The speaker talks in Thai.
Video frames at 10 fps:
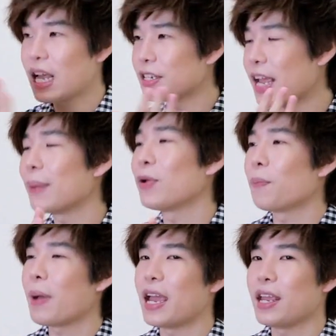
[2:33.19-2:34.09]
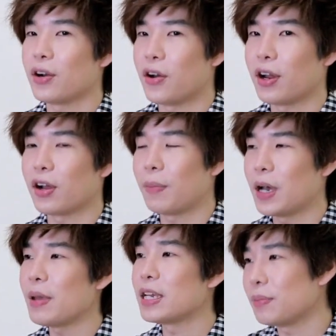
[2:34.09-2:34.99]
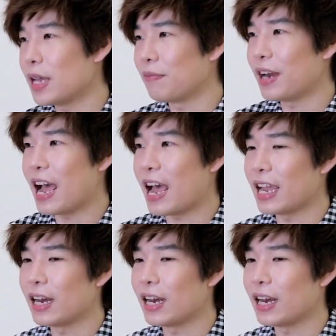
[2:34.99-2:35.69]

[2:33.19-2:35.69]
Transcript: Touch up ลงไปอย่างน้อยแล้วก็เพิ่ม SPF ได้